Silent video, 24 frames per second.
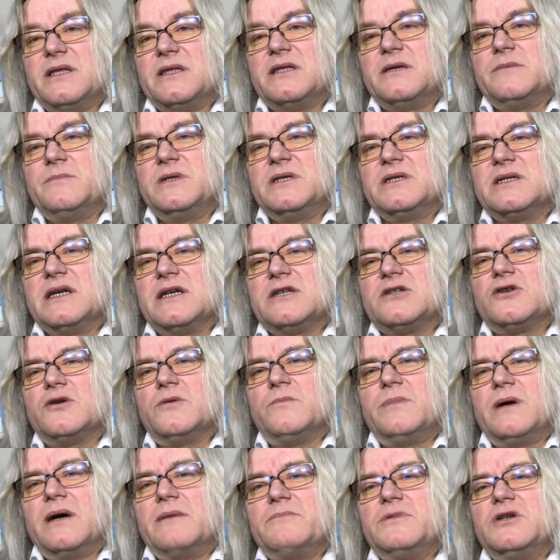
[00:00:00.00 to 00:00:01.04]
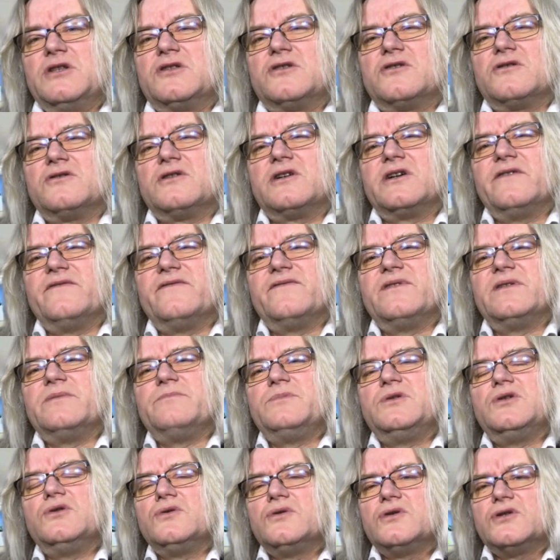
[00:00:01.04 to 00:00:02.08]
tymi zasobami trochę
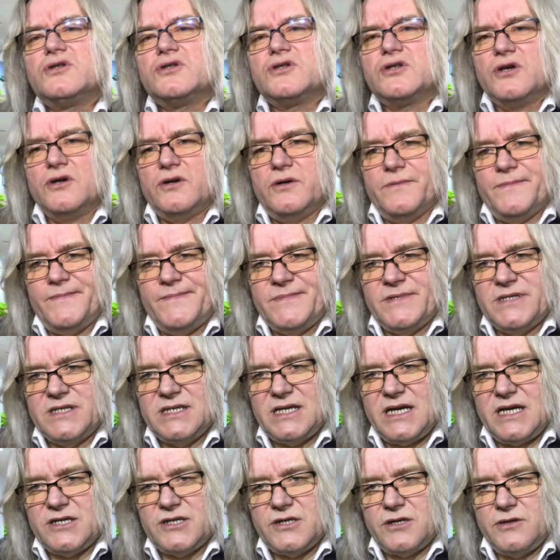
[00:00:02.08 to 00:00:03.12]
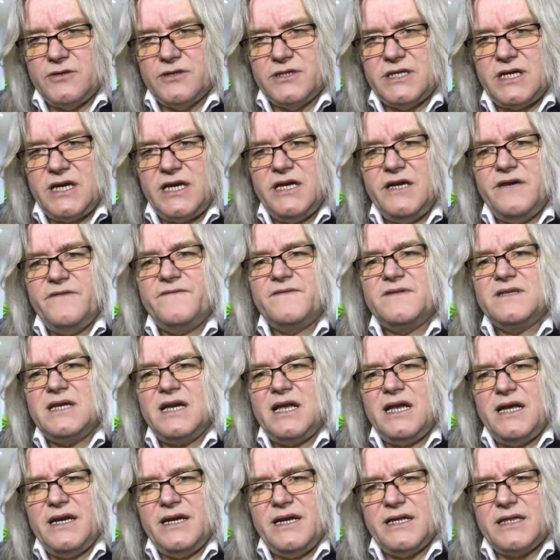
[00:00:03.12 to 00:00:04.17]
wybiórczo zarządza i
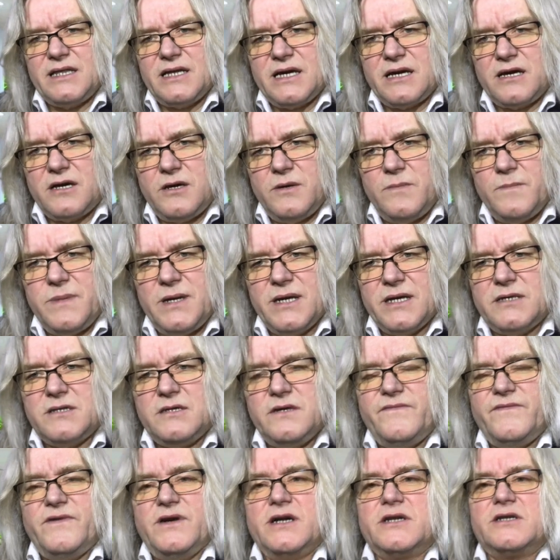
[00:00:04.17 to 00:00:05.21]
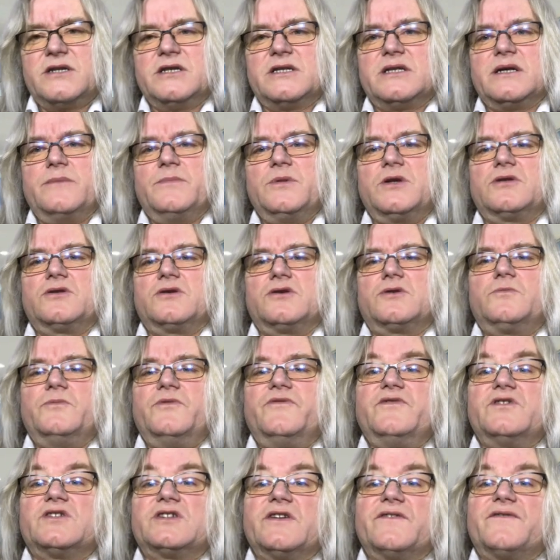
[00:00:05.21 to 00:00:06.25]
wcale nie tak kompleksowo, jak czasami ktoś
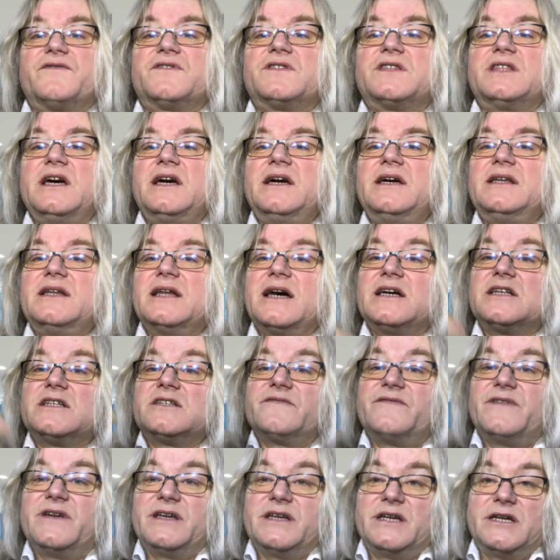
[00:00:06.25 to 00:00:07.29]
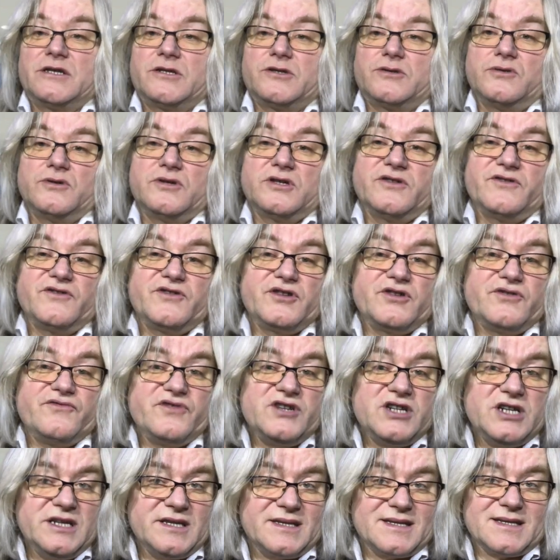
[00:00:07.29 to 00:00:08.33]
mówi, że w tej nazwie jest już
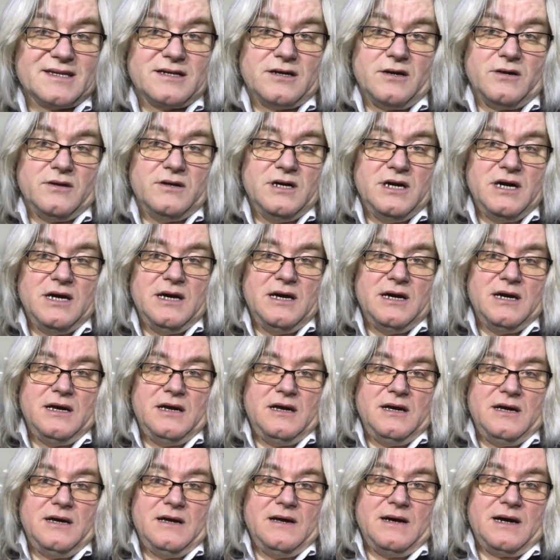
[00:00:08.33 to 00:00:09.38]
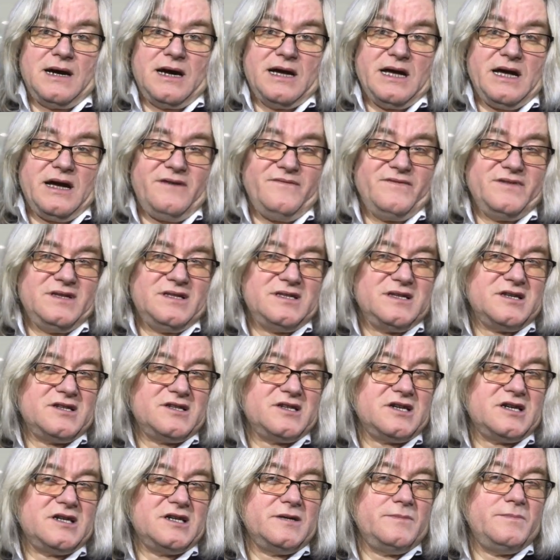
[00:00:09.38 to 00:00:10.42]
wszystko. A ja widzę,
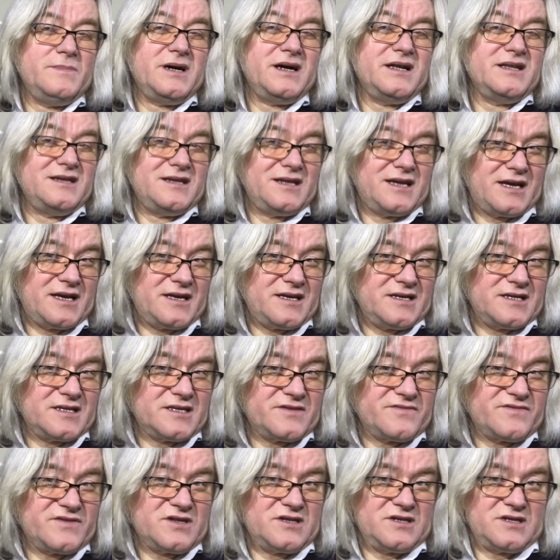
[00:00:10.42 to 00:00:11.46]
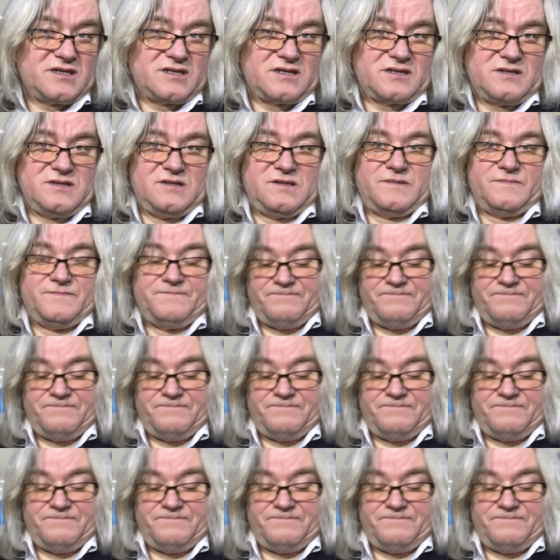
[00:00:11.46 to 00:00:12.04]
że chyba nie jest wszystko.